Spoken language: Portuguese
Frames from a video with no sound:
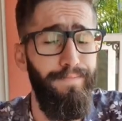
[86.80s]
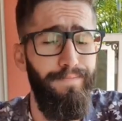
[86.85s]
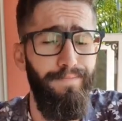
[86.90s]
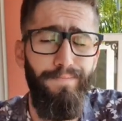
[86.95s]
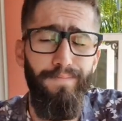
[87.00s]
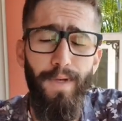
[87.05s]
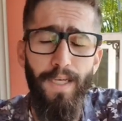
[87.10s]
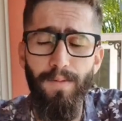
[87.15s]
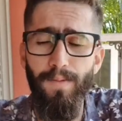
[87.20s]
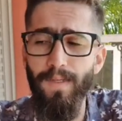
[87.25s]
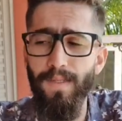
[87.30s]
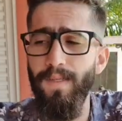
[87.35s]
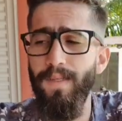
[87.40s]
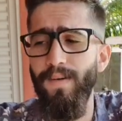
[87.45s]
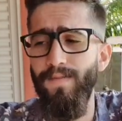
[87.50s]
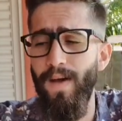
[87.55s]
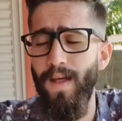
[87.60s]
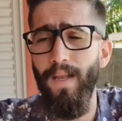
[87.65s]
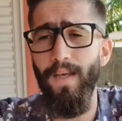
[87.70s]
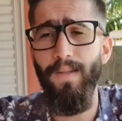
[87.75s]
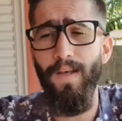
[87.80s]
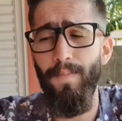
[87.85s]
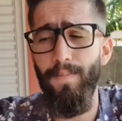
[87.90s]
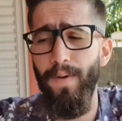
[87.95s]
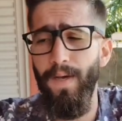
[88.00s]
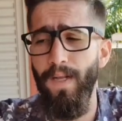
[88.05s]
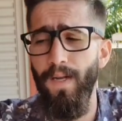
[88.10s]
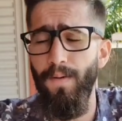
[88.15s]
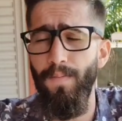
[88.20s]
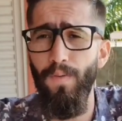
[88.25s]
mesmo assim, está valendo a
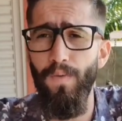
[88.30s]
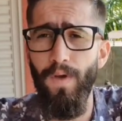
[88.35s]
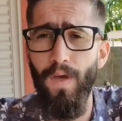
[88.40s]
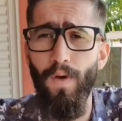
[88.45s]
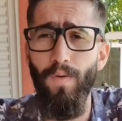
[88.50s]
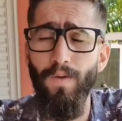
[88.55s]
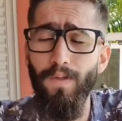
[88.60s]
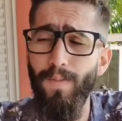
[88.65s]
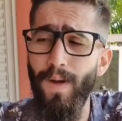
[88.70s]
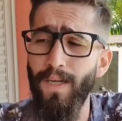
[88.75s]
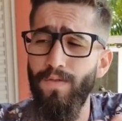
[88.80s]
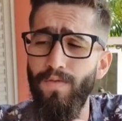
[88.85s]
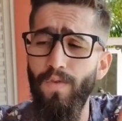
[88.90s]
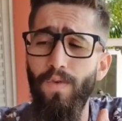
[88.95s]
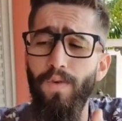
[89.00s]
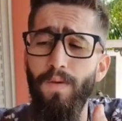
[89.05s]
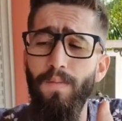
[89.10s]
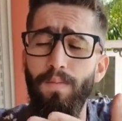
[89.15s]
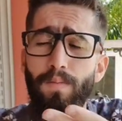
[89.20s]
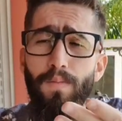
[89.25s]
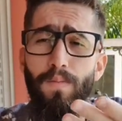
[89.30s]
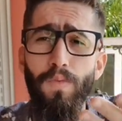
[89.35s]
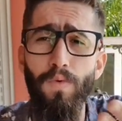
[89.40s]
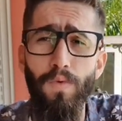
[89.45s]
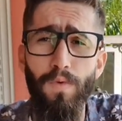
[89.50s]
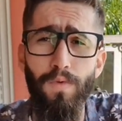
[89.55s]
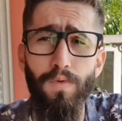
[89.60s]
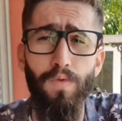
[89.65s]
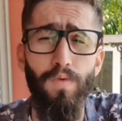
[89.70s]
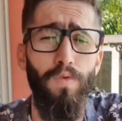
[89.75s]
pena porque é um smartphone
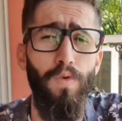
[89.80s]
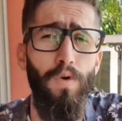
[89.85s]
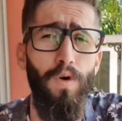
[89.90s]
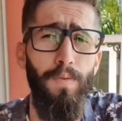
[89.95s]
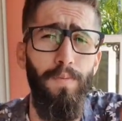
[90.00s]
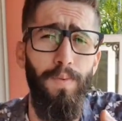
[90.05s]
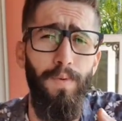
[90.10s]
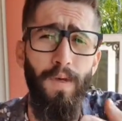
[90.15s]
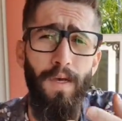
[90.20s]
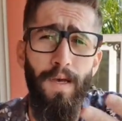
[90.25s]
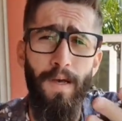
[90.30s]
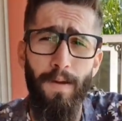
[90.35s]
muito top.